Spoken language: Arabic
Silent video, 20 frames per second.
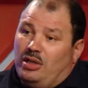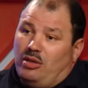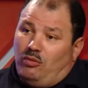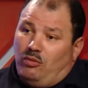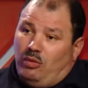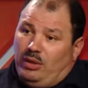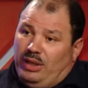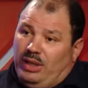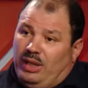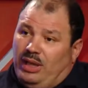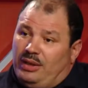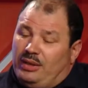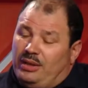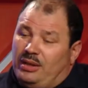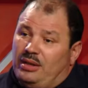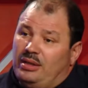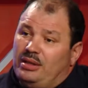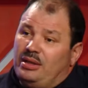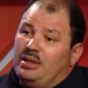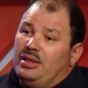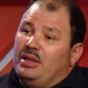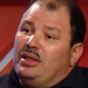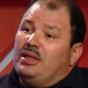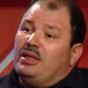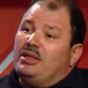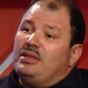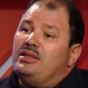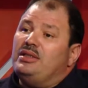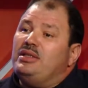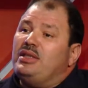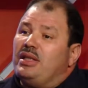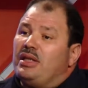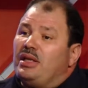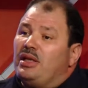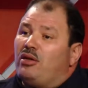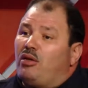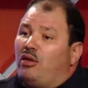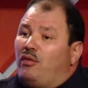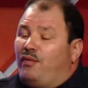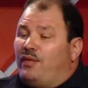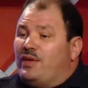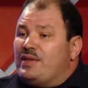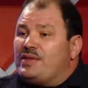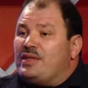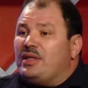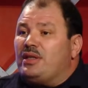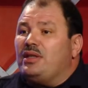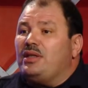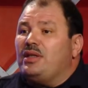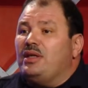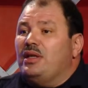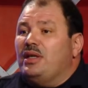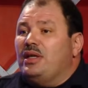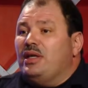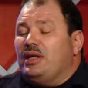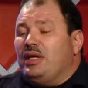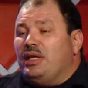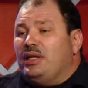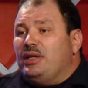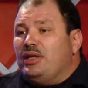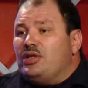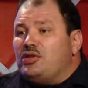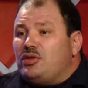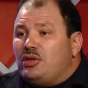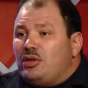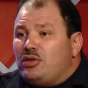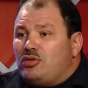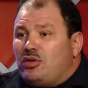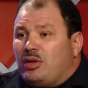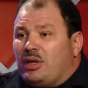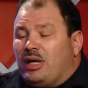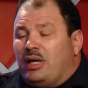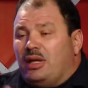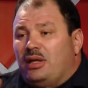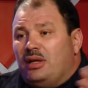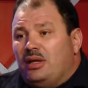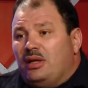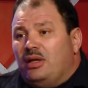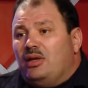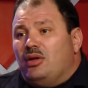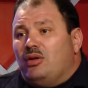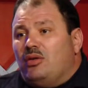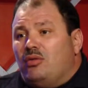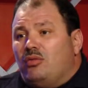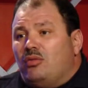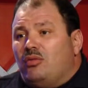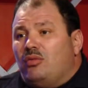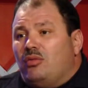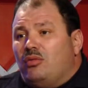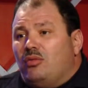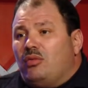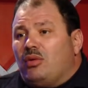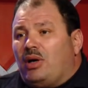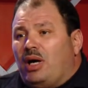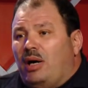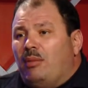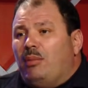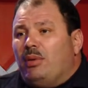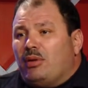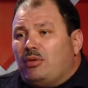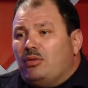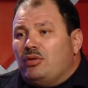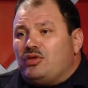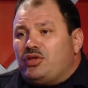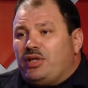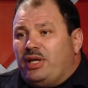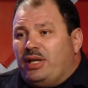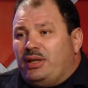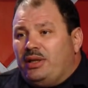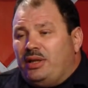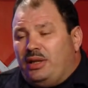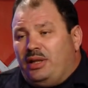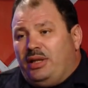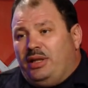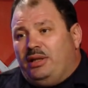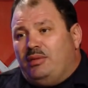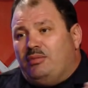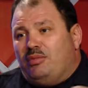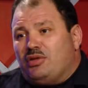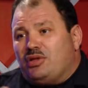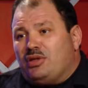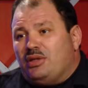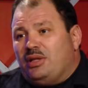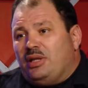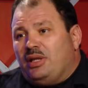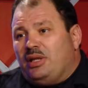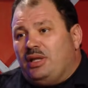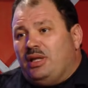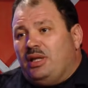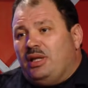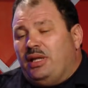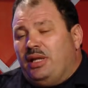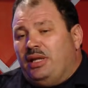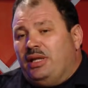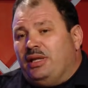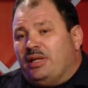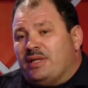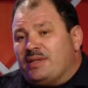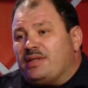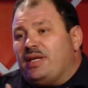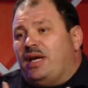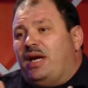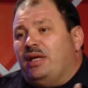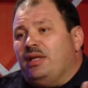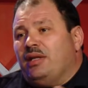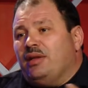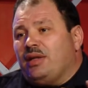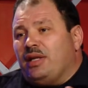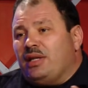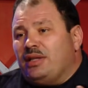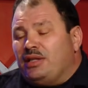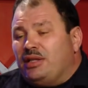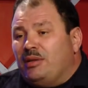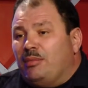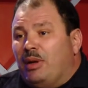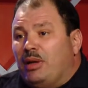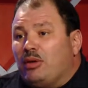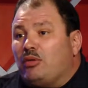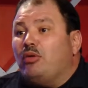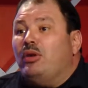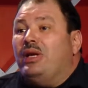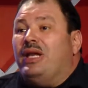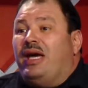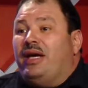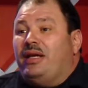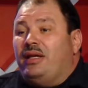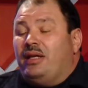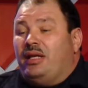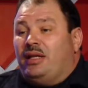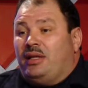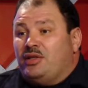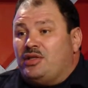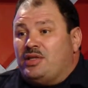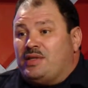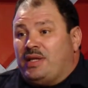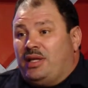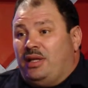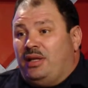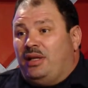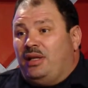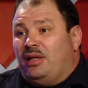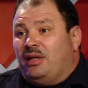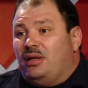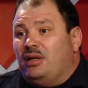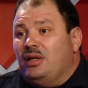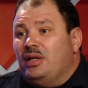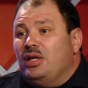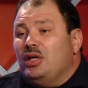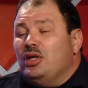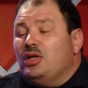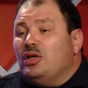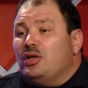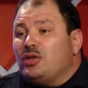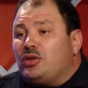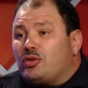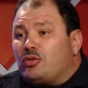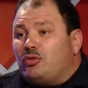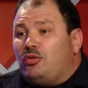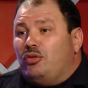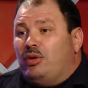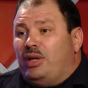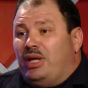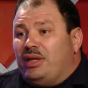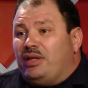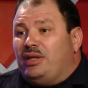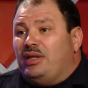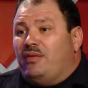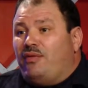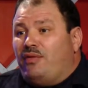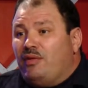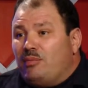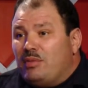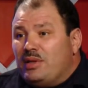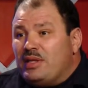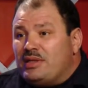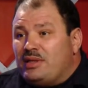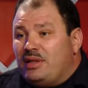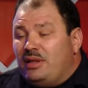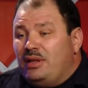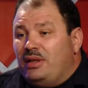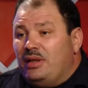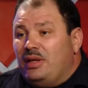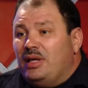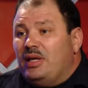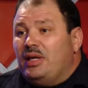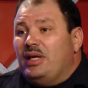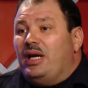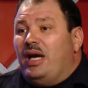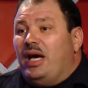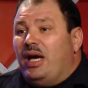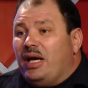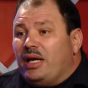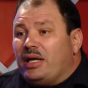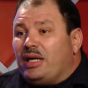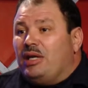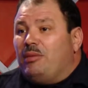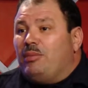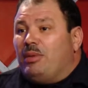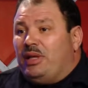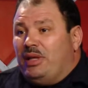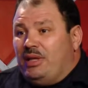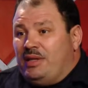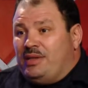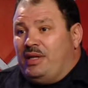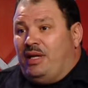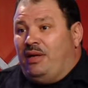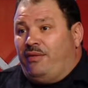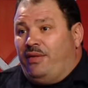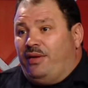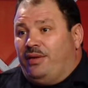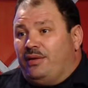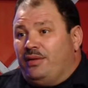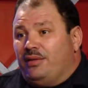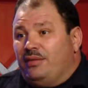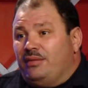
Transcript: ولهذا ندير القفازات يعني شيرجيكال وقبل كل شيء هذا يعني باش يعني نصيحه اللي نقدمها لكل العائلات الجزائريه تكون عندنا في المنزل حقيبة الإسعافات